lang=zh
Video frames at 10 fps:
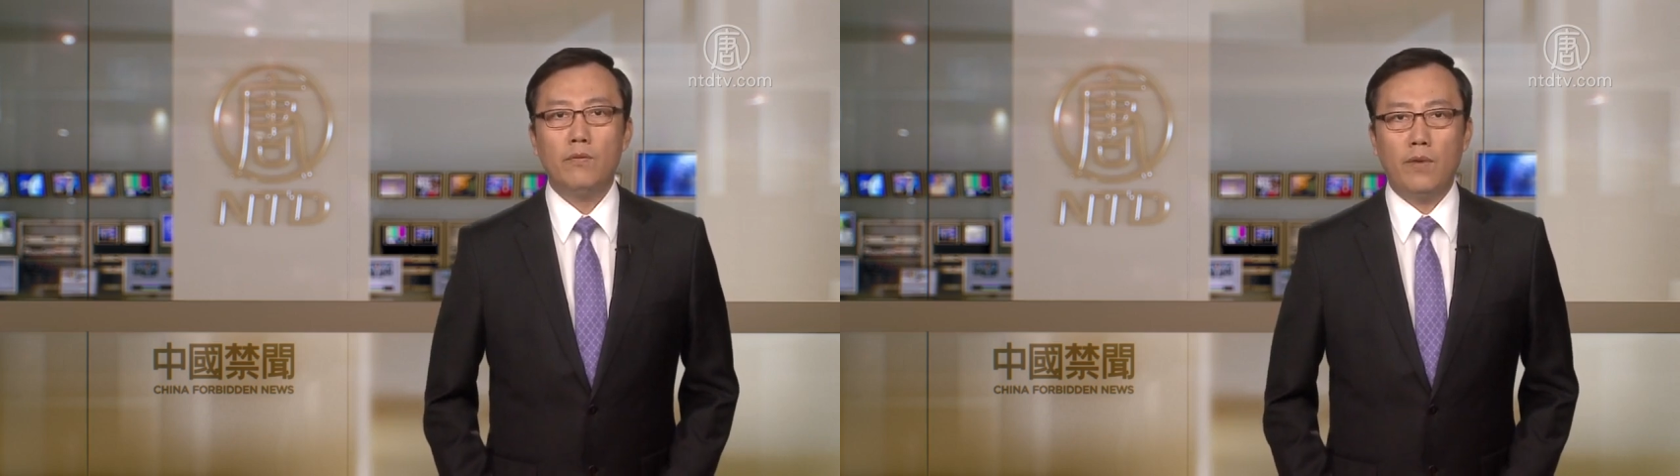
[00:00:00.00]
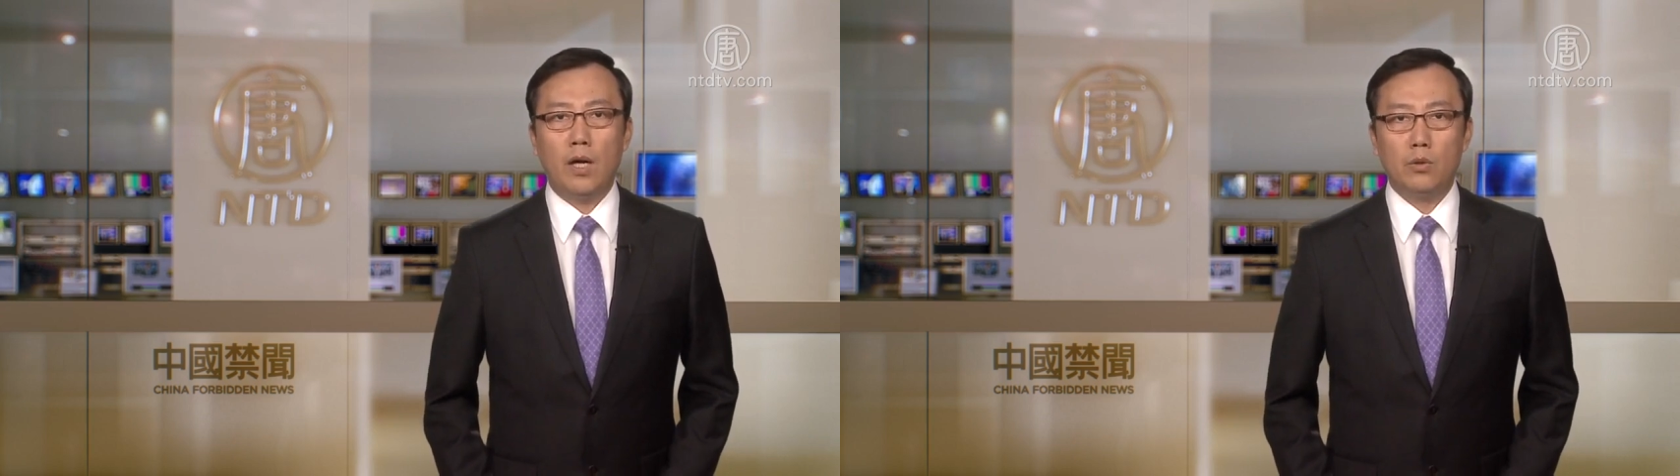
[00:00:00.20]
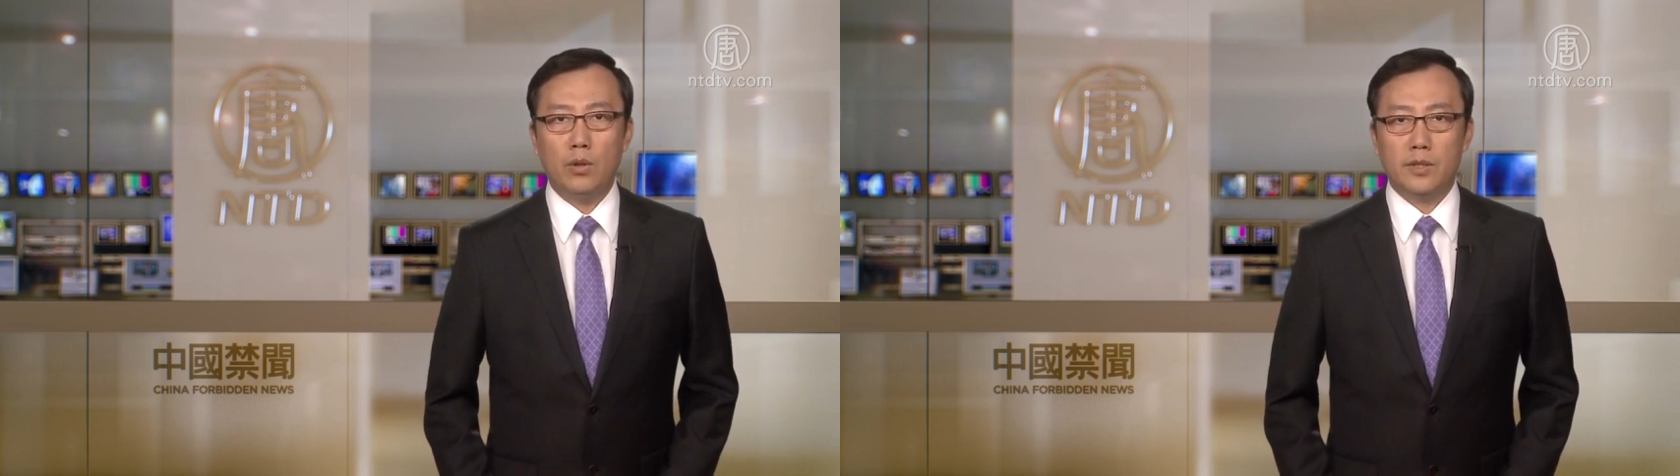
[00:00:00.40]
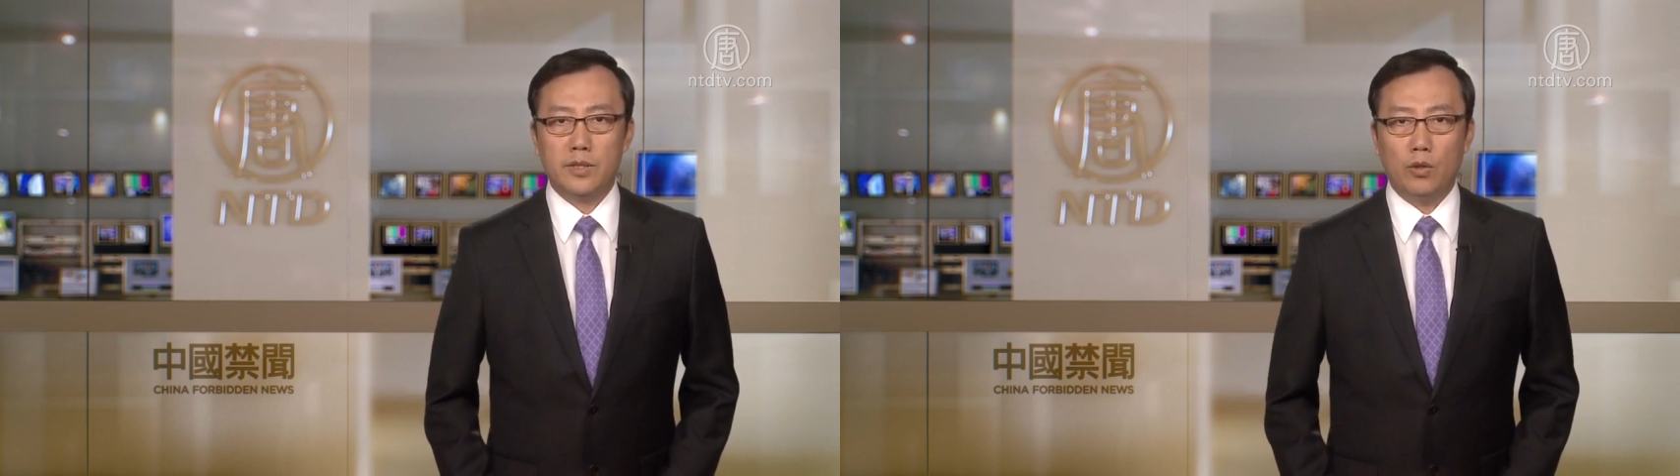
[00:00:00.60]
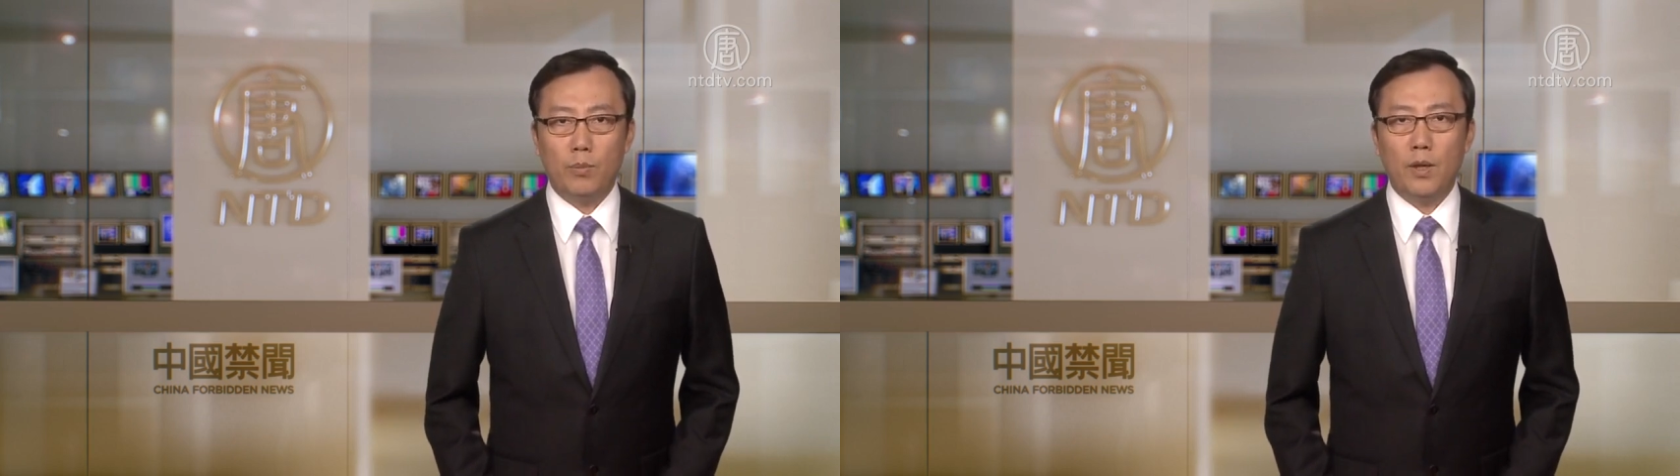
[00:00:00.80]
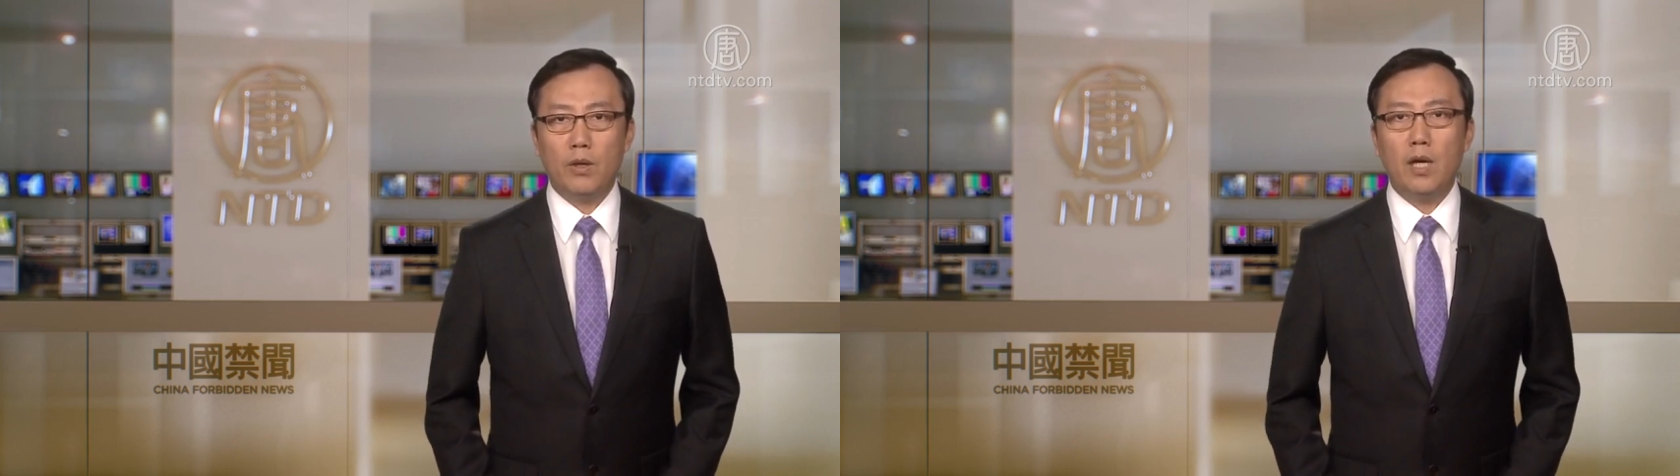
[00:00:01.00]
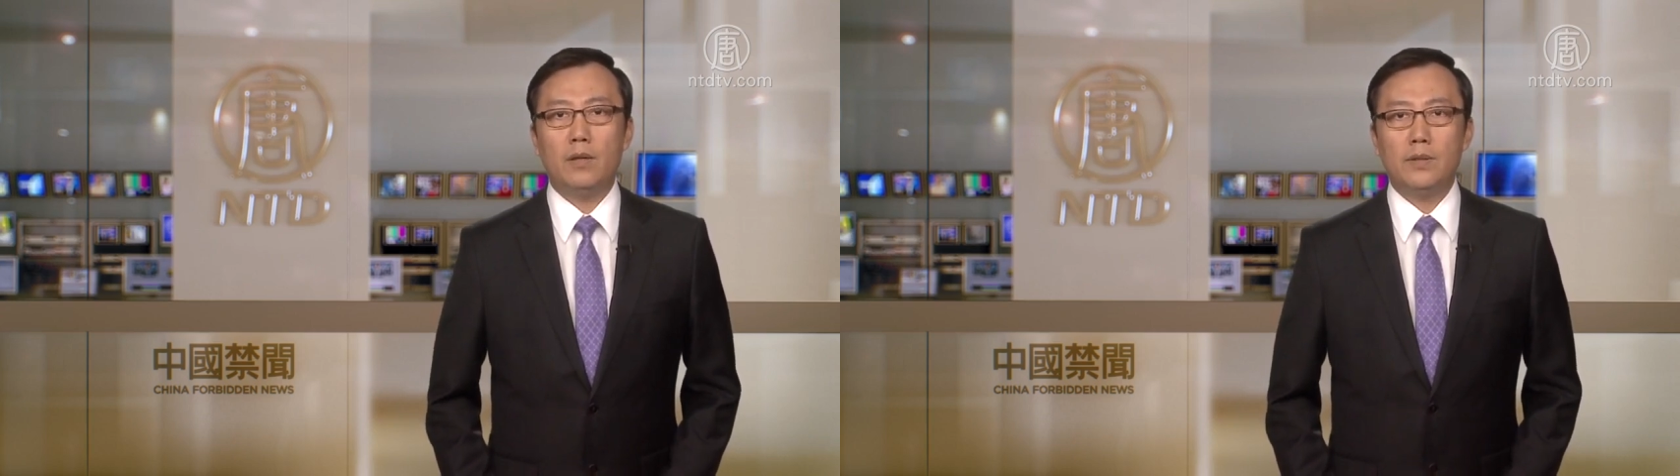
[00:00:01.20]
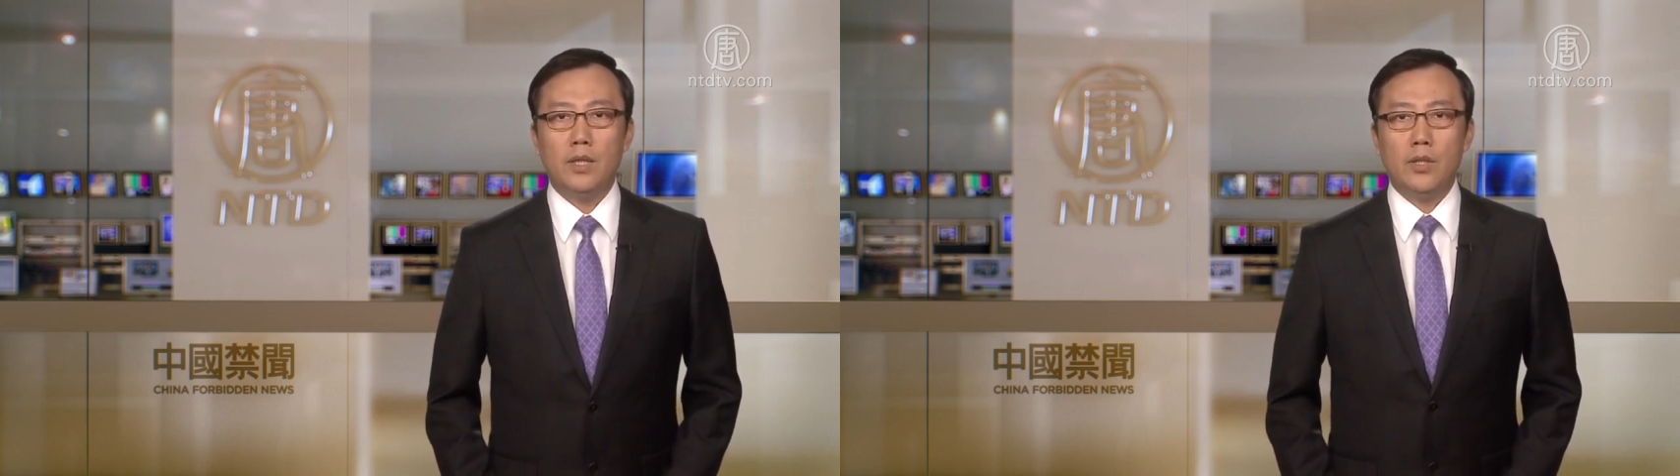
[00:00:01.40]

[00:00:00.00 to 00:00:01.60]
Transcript: 网络自由报告，